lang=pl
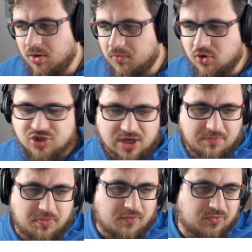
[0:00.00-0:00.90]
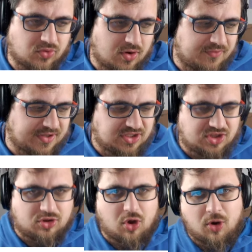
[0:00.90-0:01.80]
może
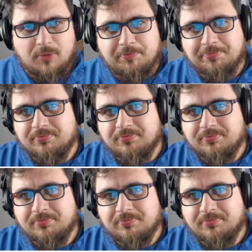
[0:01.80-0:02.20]
powodować to,